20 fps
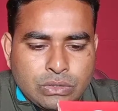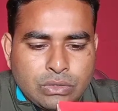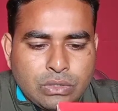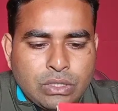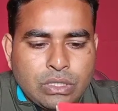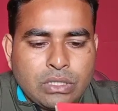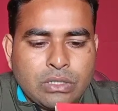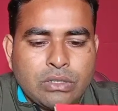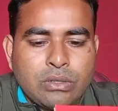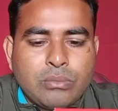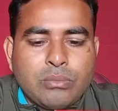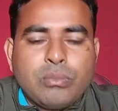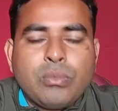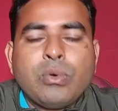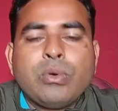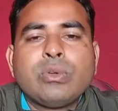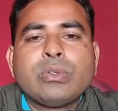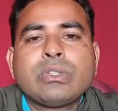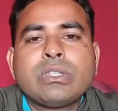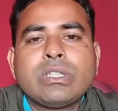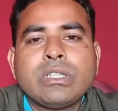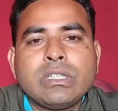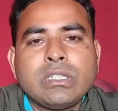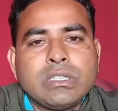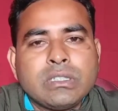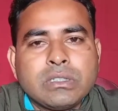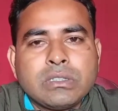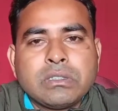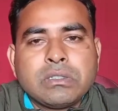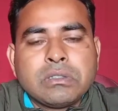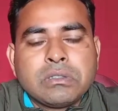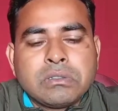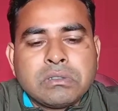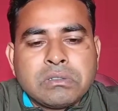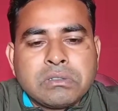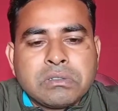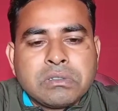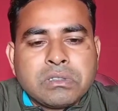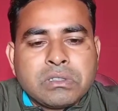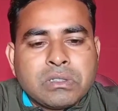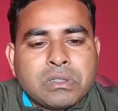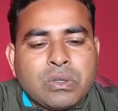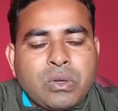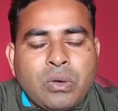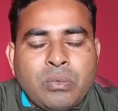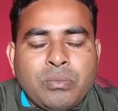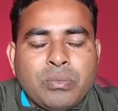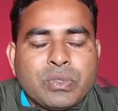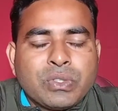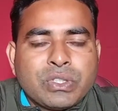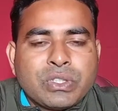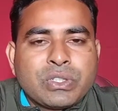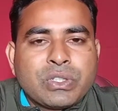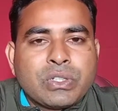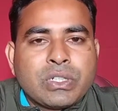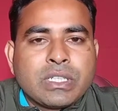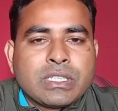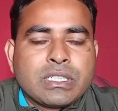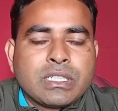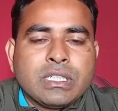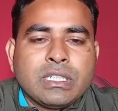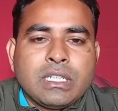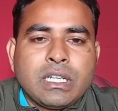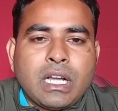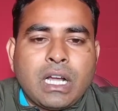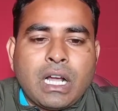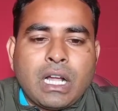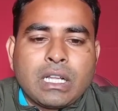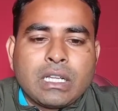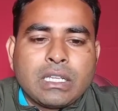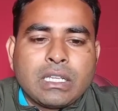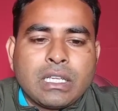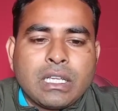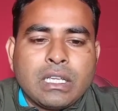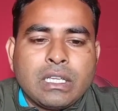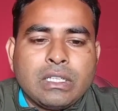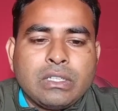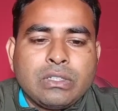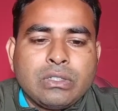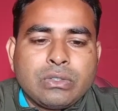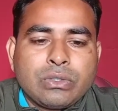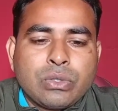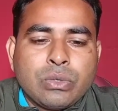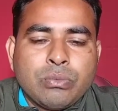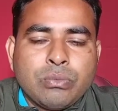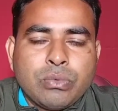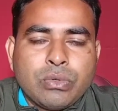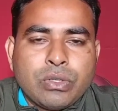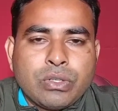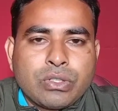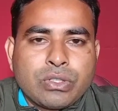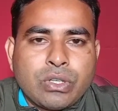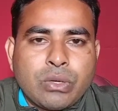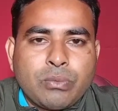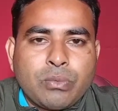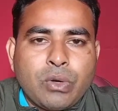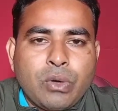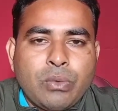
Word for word: তো এরকম বহুতই কম্পোজিশন আছে আর এই সম্পূর্ণ সব